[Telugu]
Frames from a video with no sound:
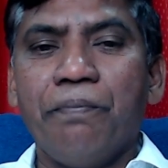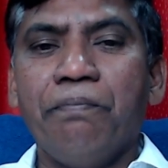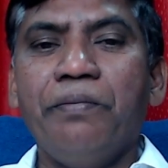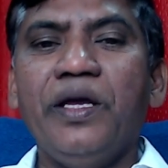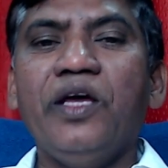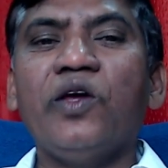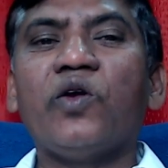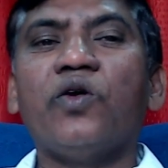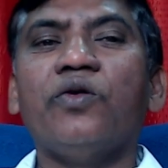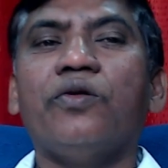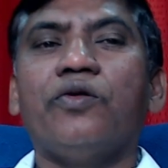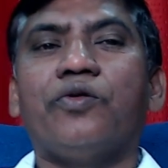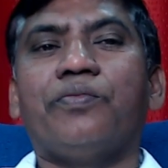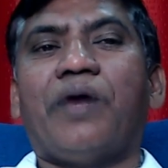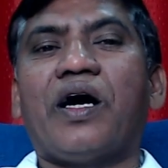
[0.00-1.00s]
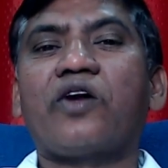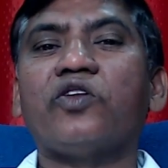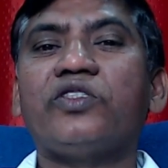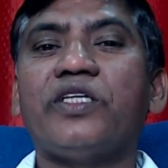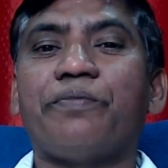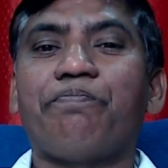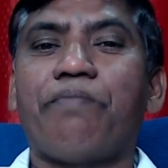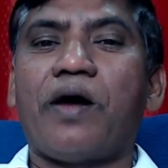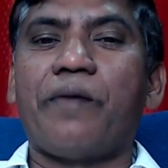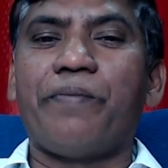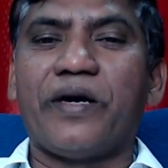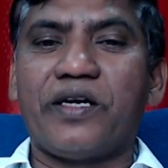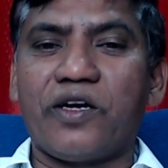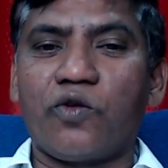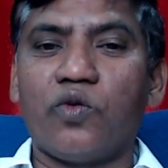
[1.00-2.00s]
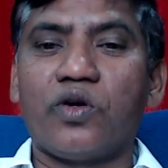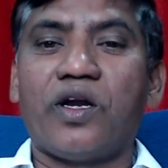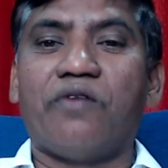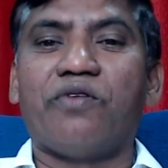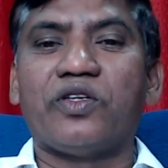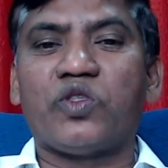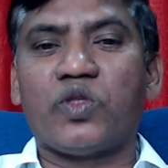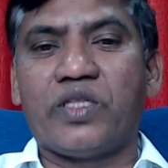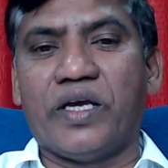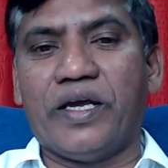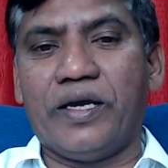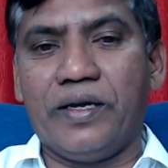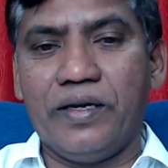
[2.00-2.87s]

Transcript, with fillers: మీరు మాకు చెప్పా పెట్టకుండా వస్తే